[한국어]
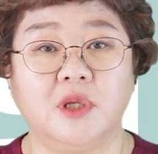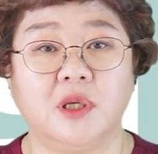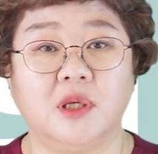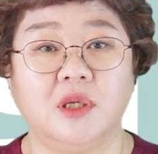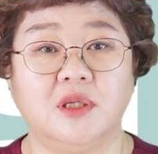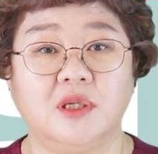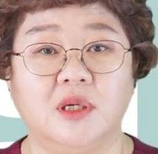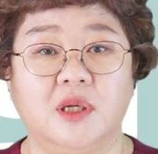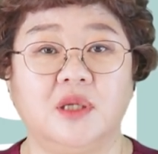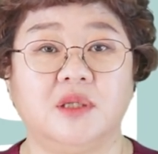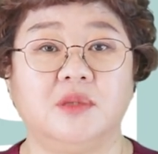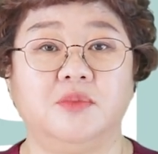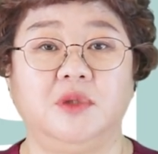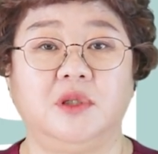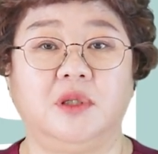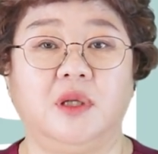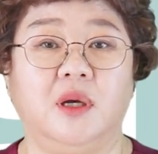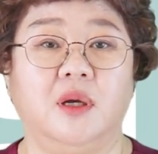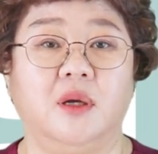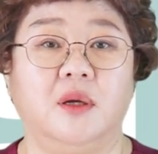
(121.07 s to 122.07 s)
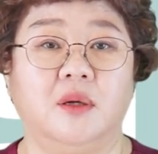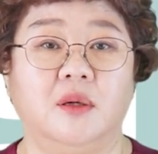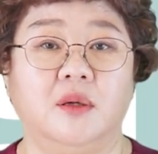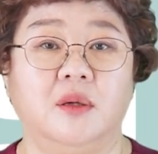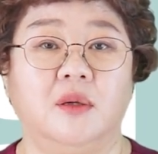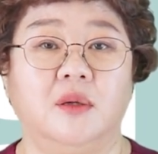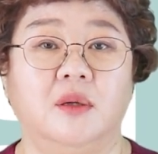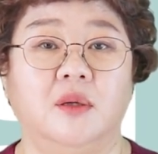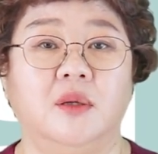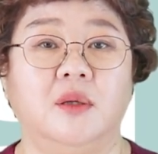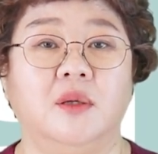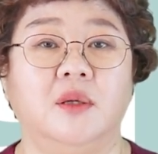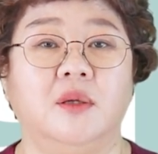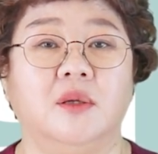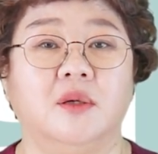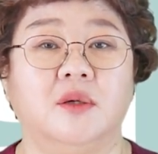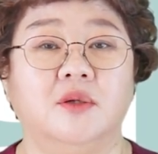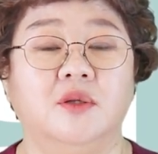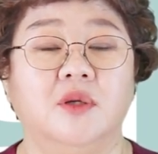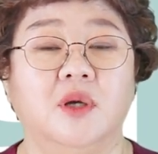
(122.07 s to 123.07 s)
생기지 않았습니다.
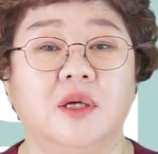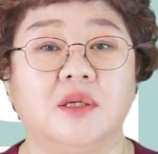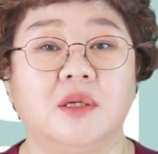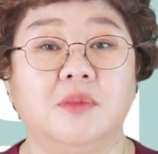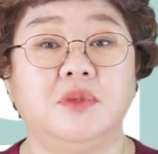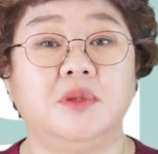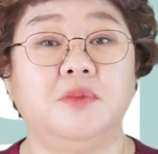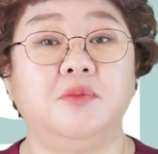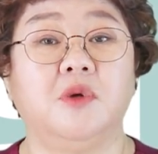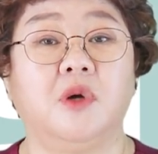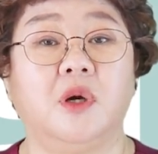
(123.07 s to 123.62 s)
그녀가 삼십